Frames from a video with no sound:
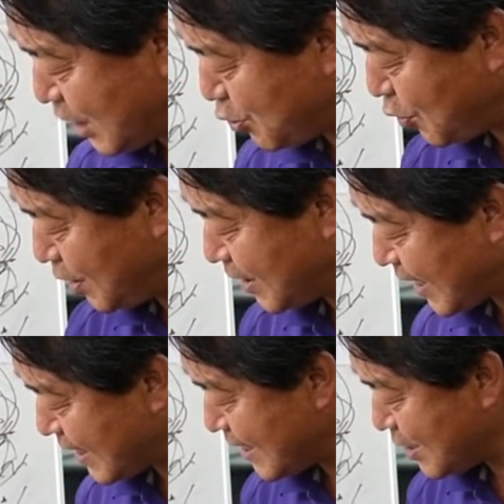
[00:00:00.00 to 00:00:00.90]
수 있는
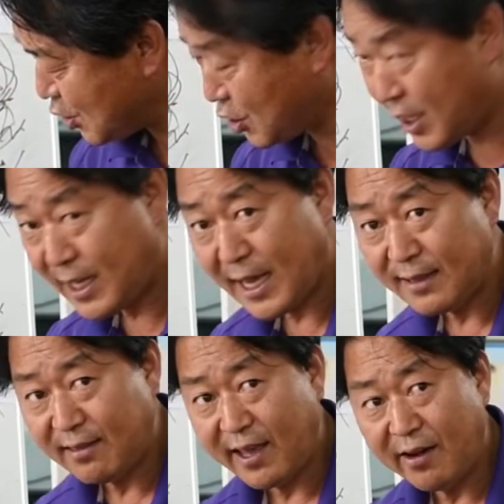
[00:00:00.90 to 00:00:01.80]
한
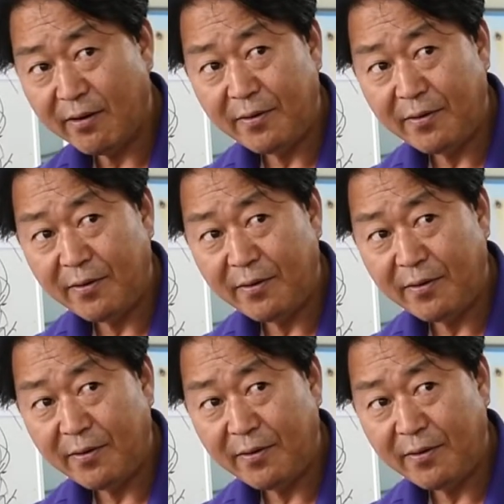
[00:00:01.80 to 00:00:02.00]
최대한 떼요.